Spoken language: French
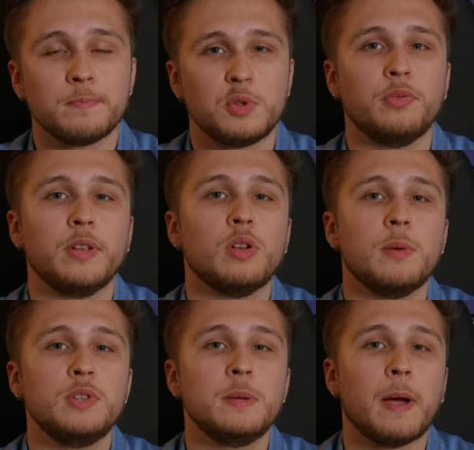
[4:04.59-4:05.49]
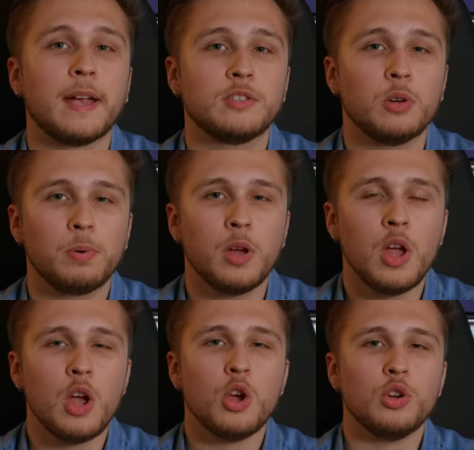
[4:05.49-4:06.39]
Si vous faites de la musique par exemple,
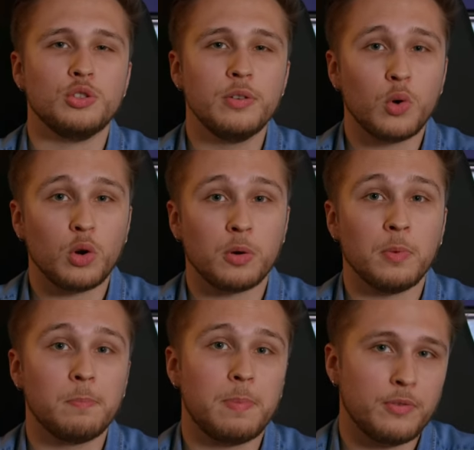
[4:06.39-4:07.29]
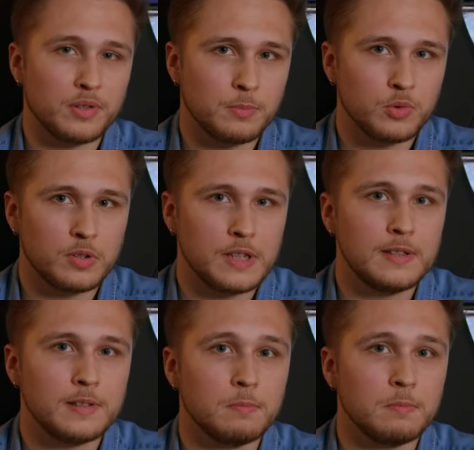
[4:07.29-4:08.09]
je vous recommande pas forcément ce kit,